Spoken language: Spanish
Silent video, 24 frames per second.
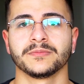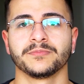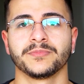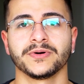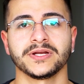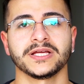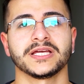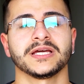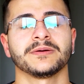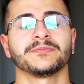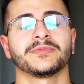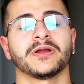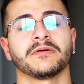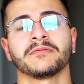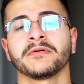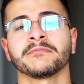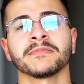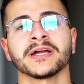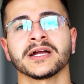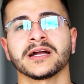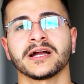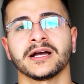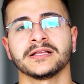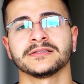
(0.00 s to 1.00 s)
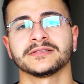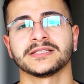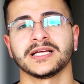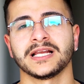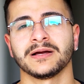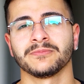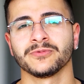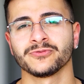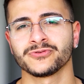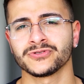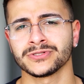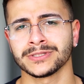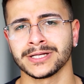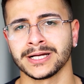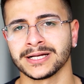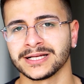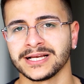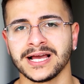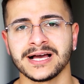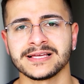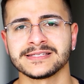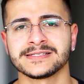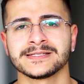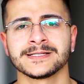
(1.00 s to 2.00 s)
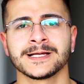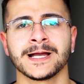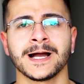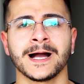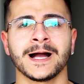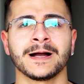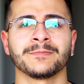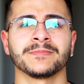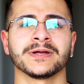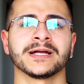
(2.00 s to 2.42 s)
Por ejemplo, a mí me encanta la música clásica,